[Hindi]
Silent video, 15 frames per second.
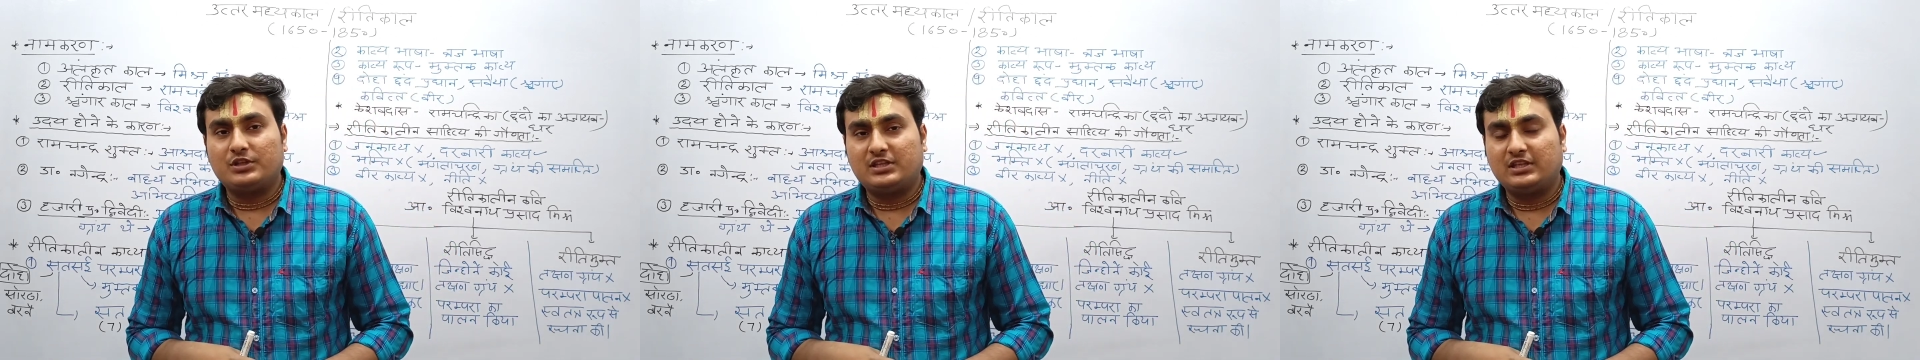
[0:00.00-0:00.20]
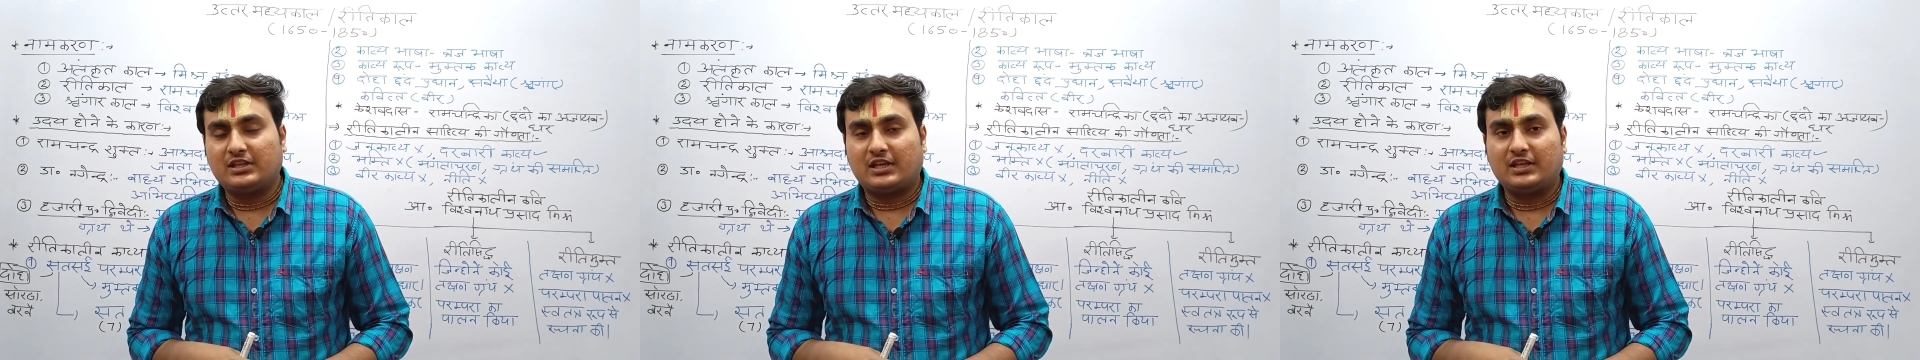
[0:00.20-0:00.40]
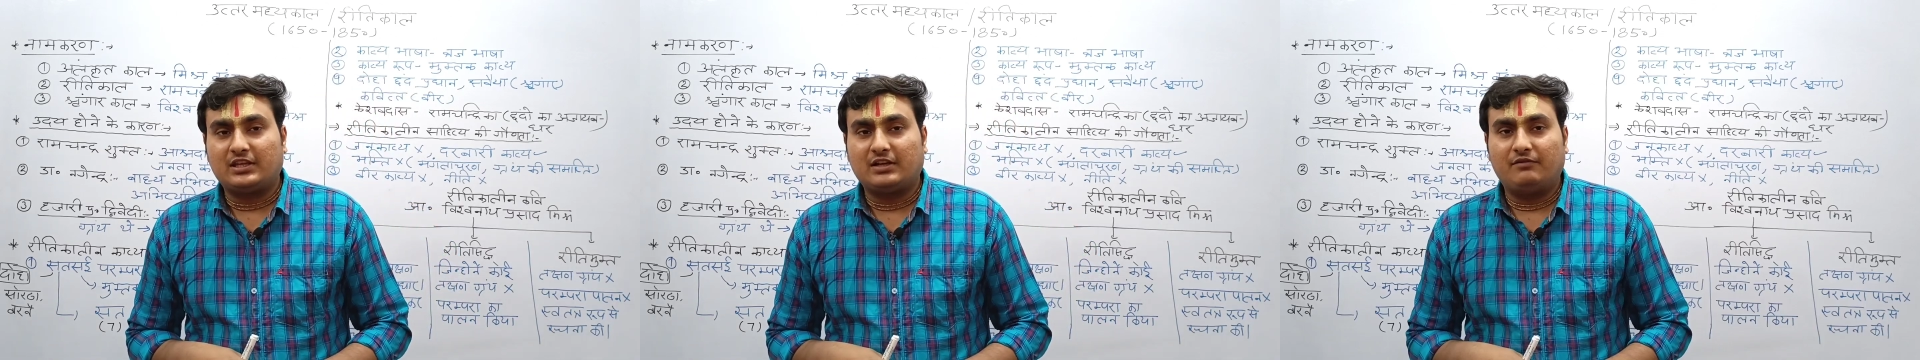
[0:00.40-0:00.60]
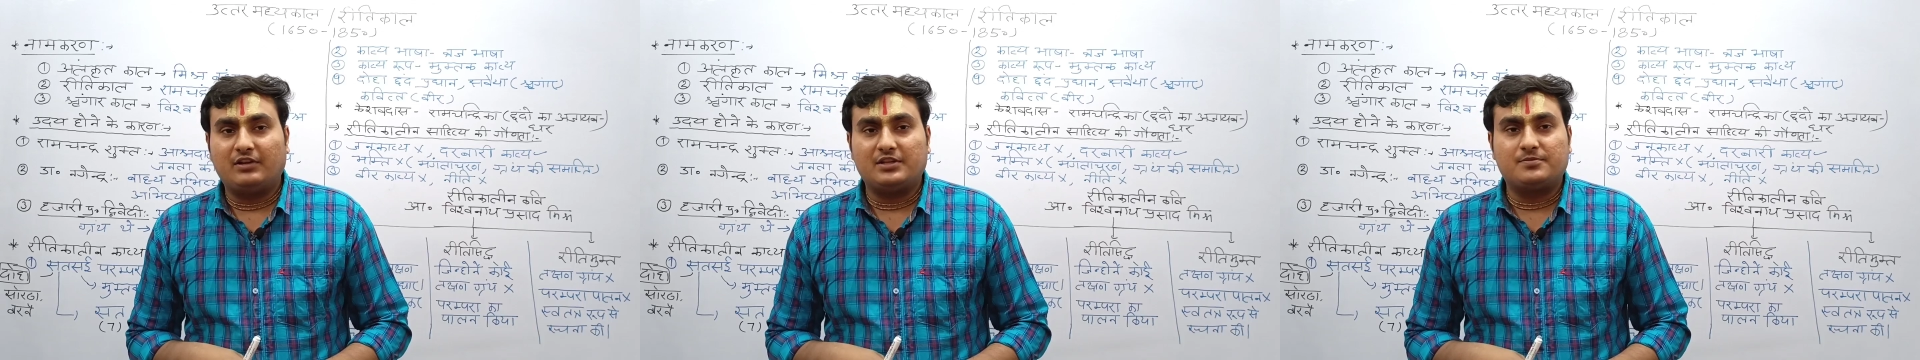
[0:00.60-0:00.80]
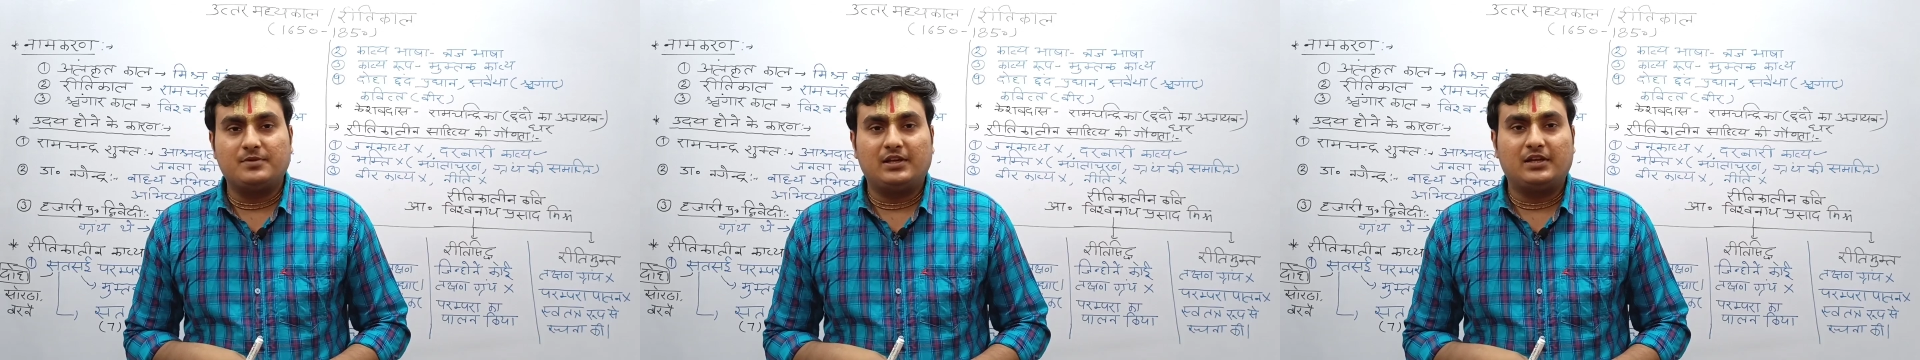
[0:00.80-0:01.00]
इसी तरह की
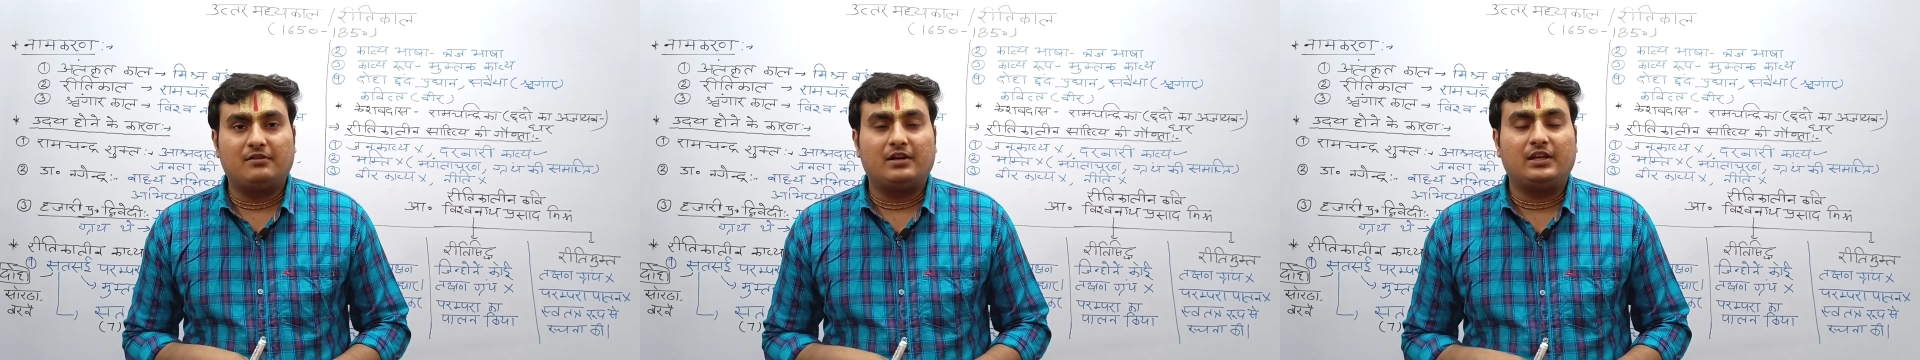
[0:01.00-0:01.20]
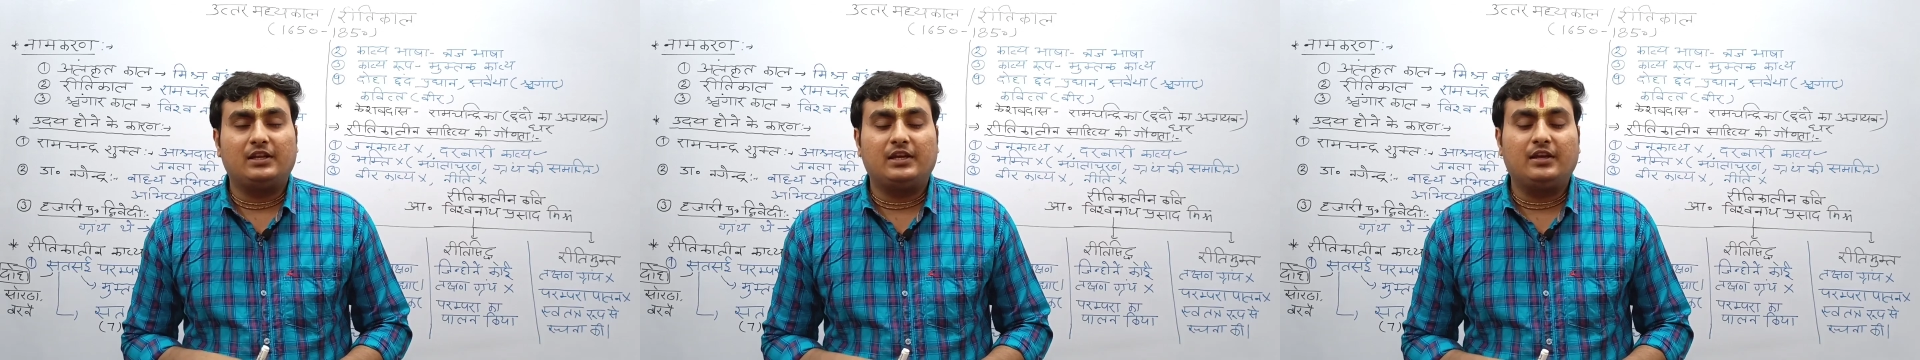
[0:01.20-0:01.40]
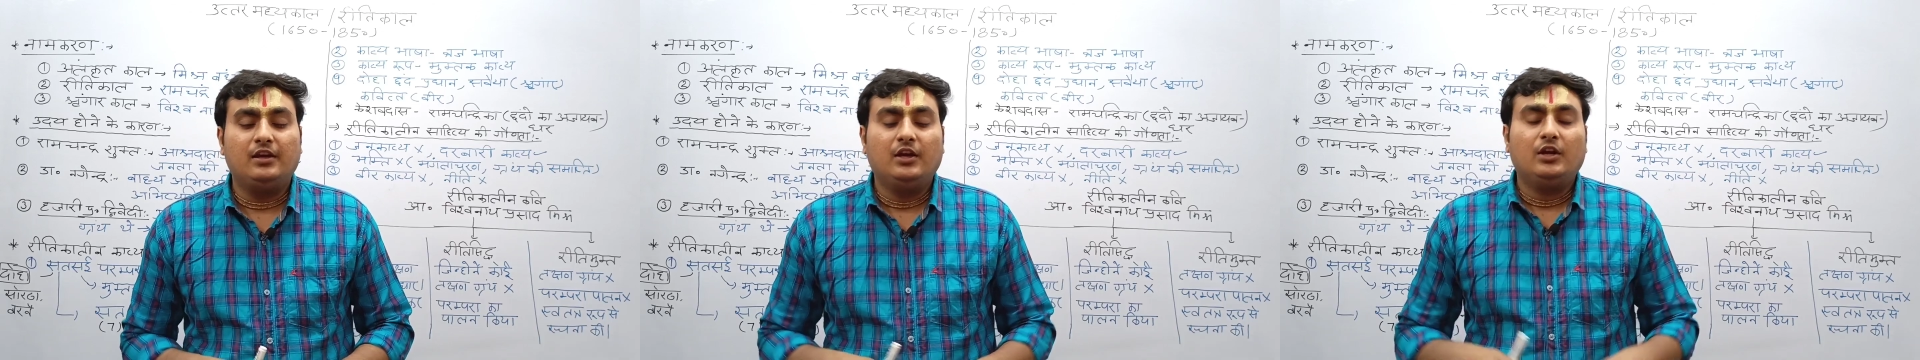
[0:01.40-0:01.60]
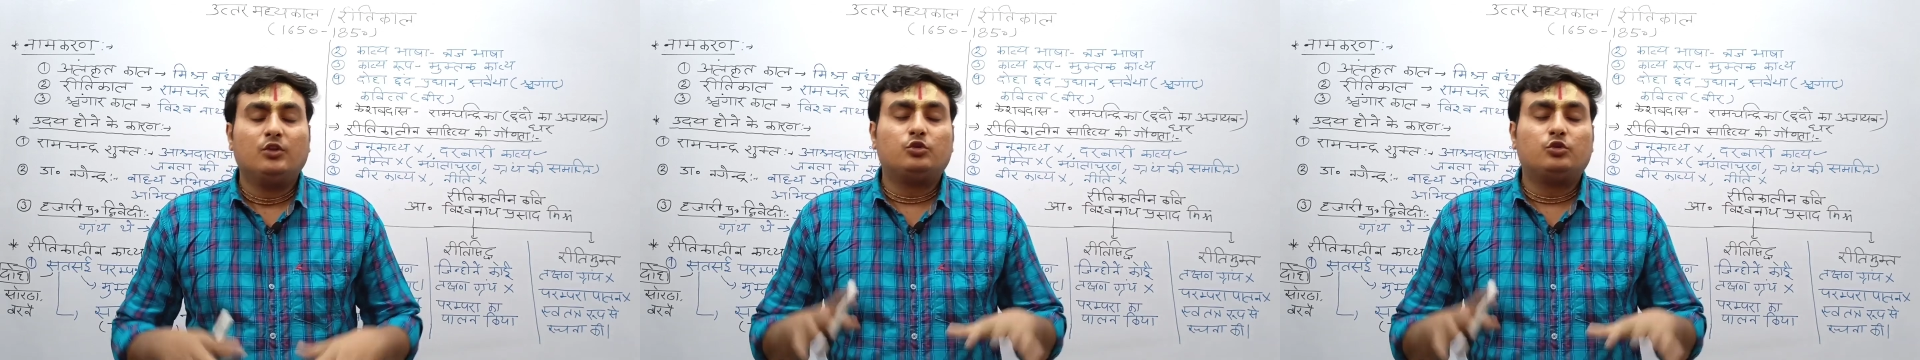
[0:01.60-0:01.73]
कवरेज मिलने वाली है